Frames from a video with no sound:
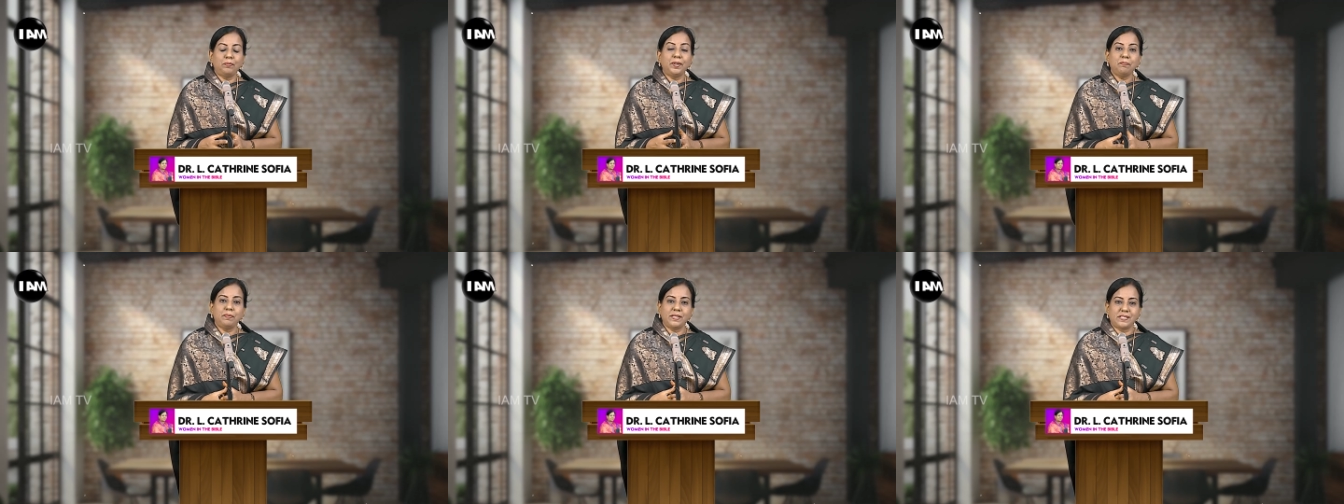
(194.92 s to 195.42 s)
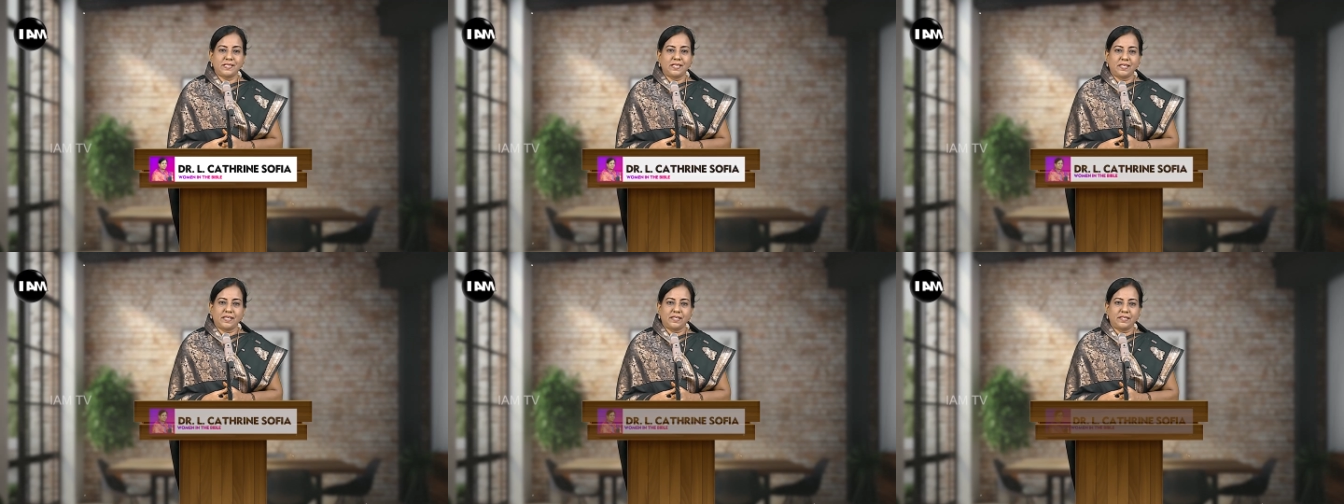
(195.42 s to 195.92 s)
பொய்
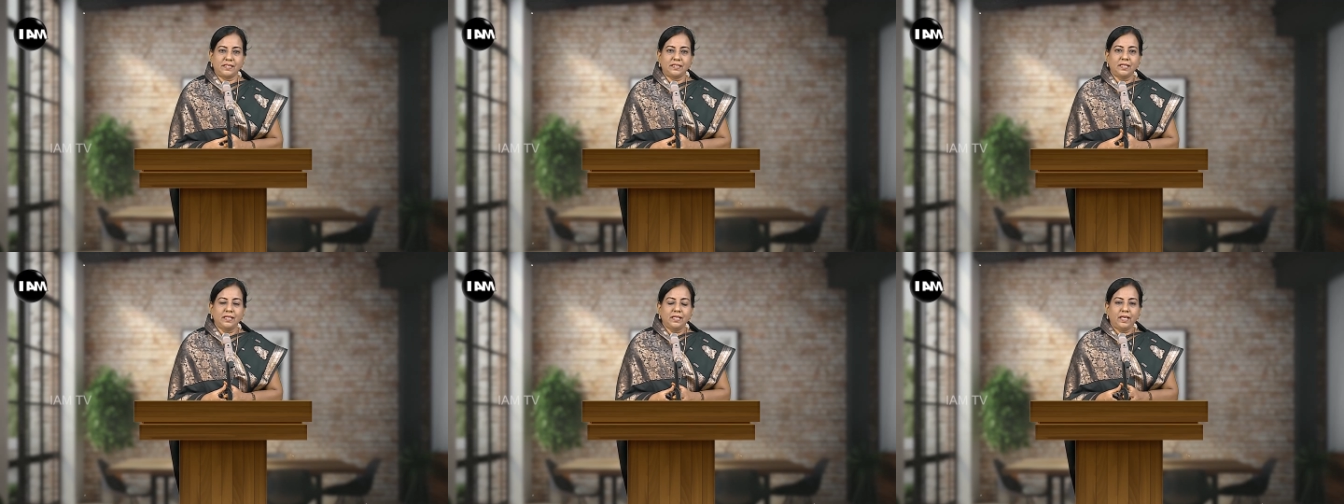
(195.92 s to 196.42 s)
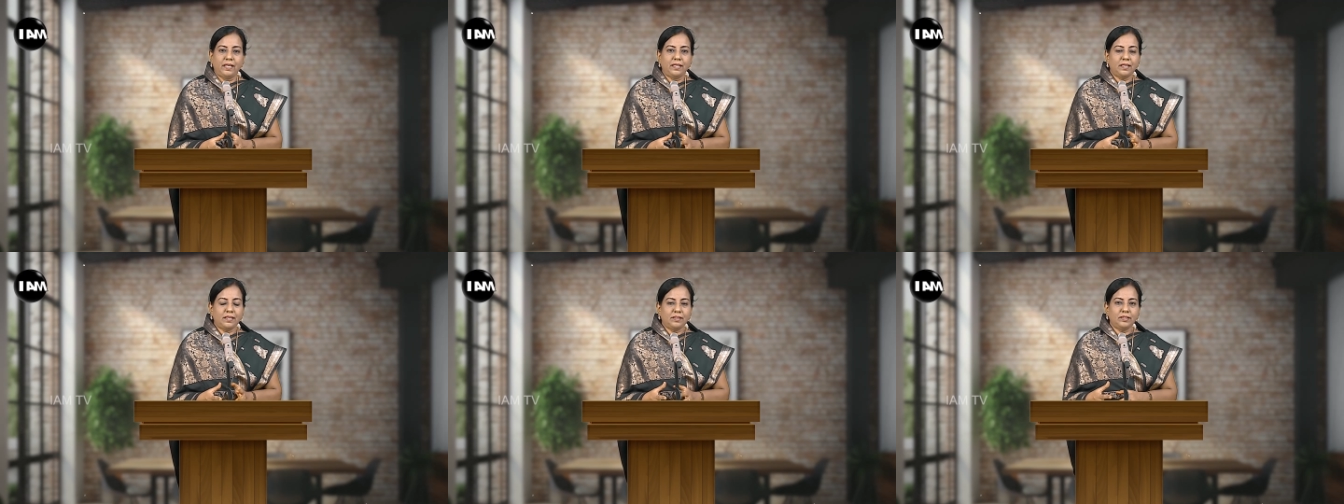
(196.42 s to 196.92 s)
பேசுகிறார்கள்
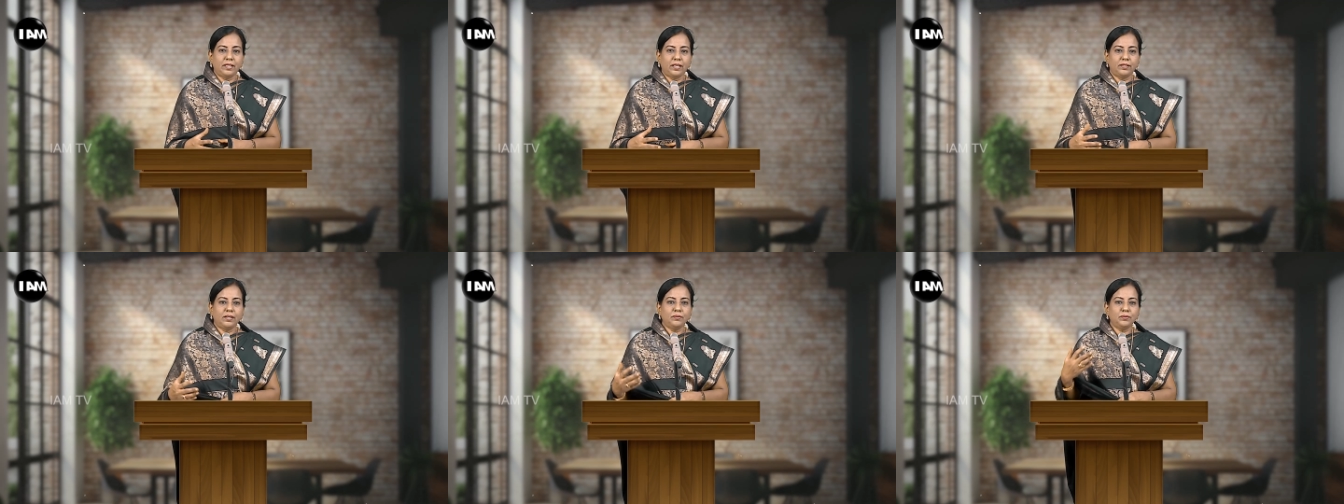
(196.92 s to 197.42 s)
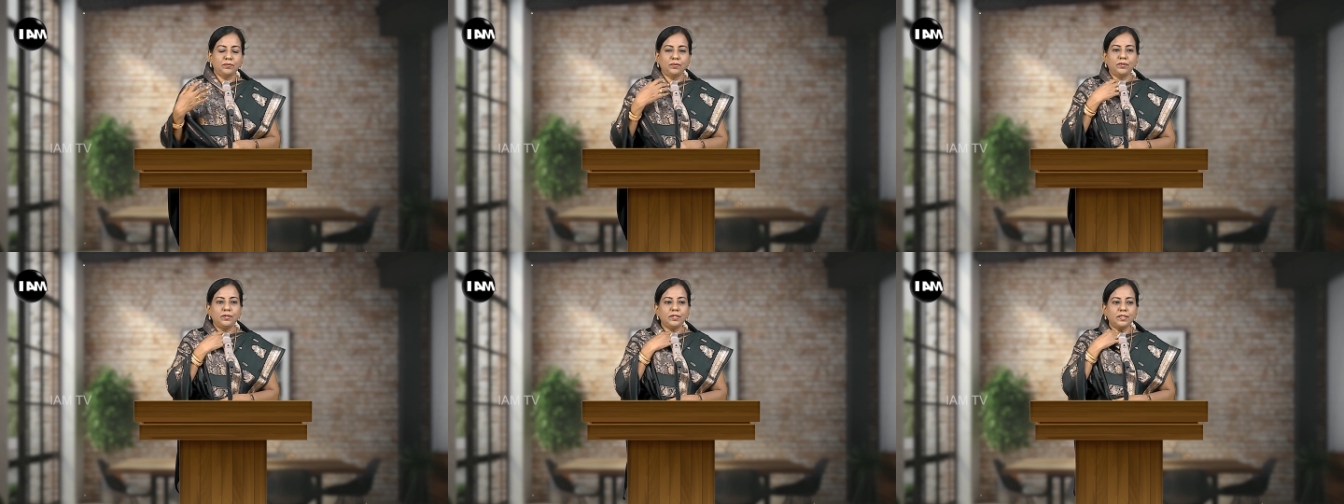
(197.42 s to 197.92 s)
ஏன்னா அது ஏதாவது
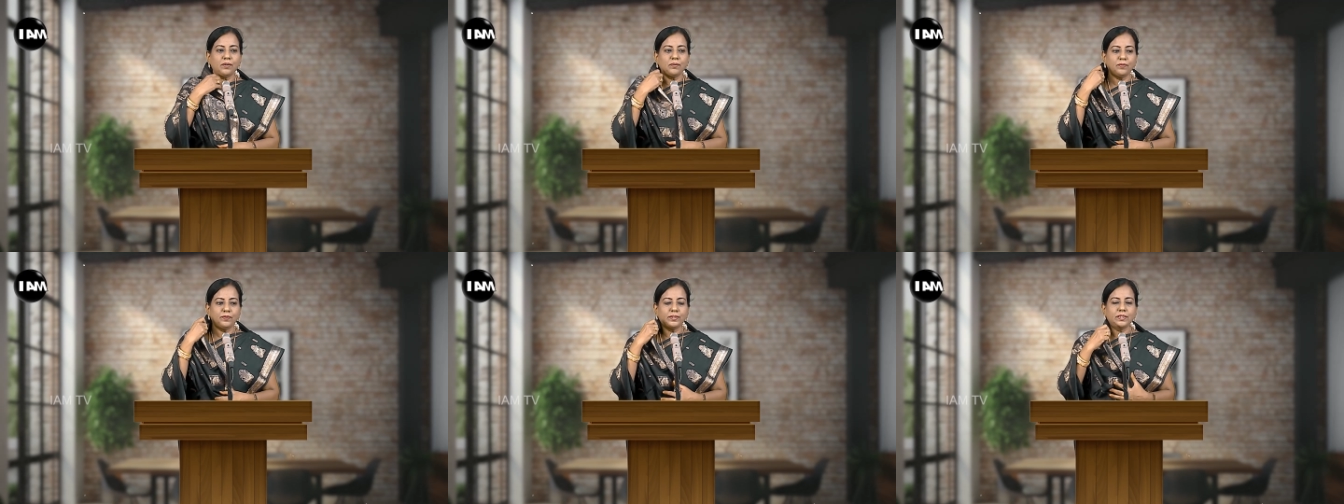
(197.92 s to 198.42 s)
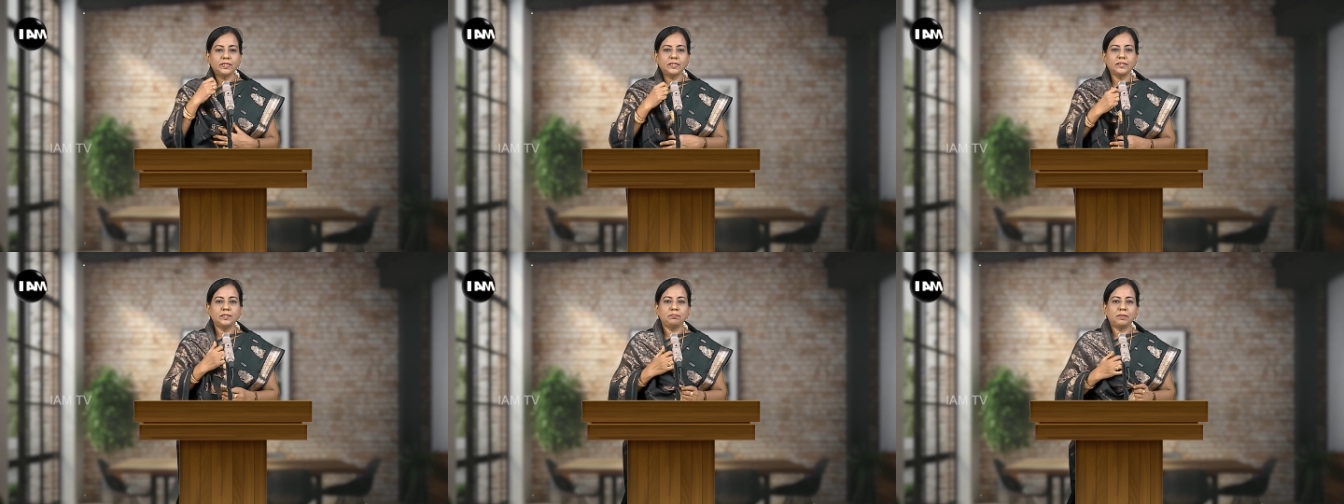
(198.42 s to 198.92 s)
ஒன்று அவங்க வந்து
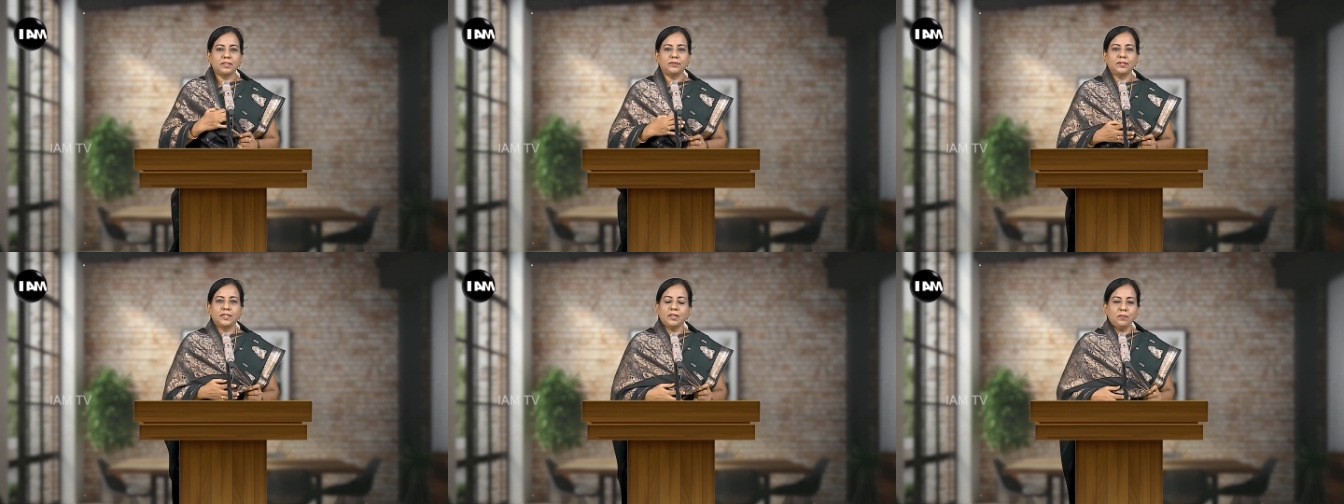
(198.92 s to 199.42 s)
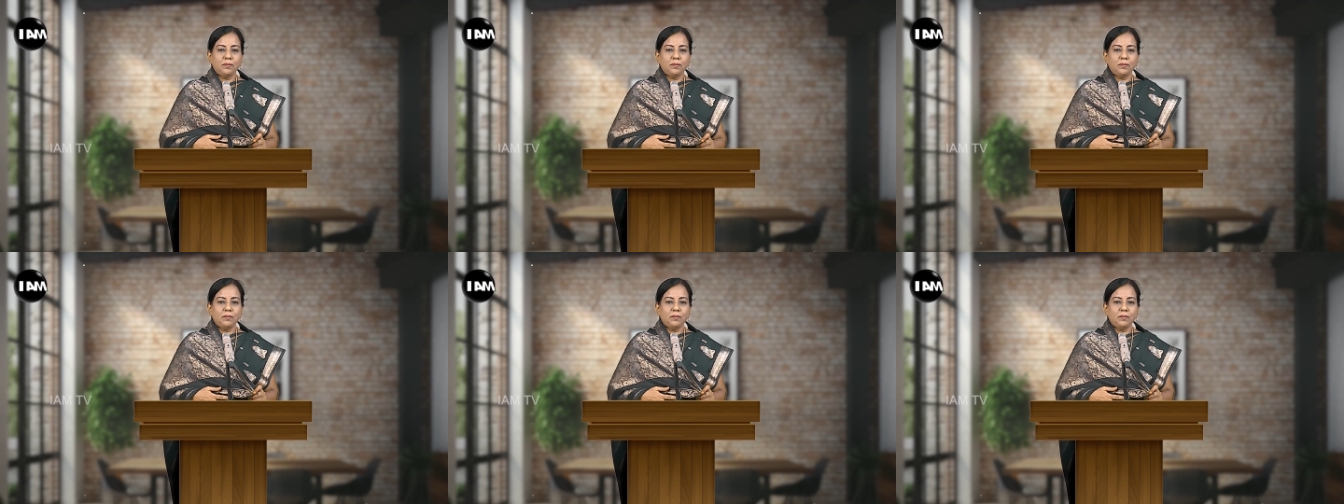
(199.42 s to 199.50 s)
இது பண்ணணுன்னா